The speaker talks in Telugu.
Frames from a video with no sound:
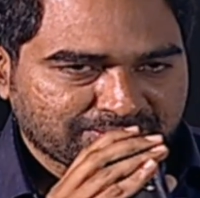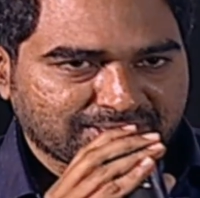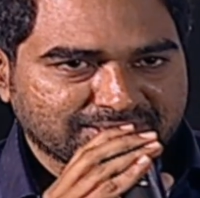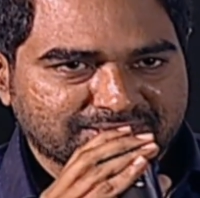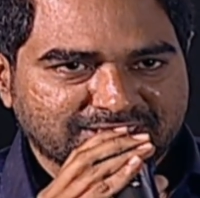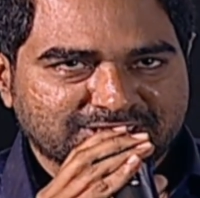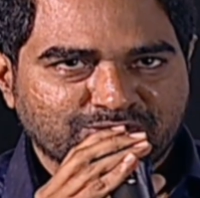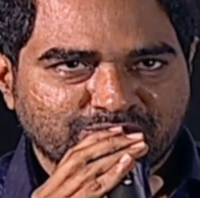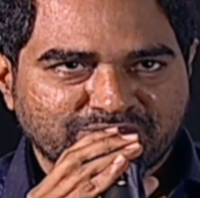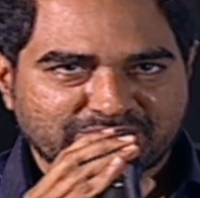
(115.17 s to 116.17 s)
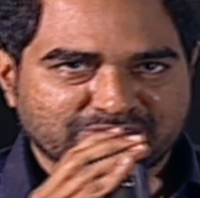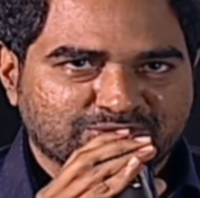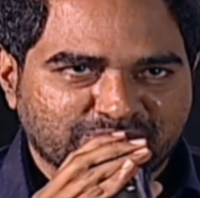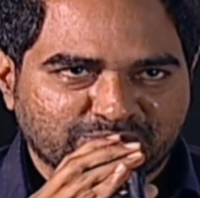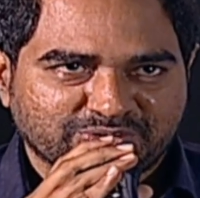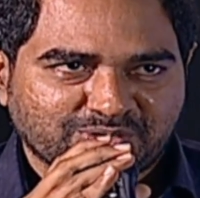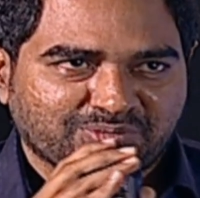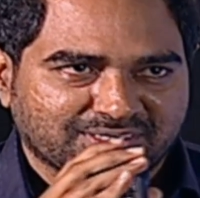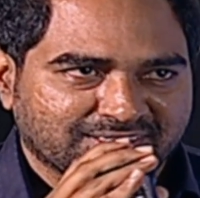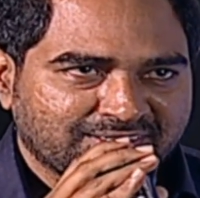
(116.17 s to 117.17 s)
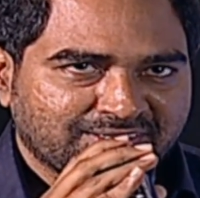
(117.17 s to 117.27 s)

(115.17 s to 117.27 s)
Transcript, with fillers: ఒక అంతరిక్షంలో వ్యవహరిస్తున్నట్టుందన్నమాట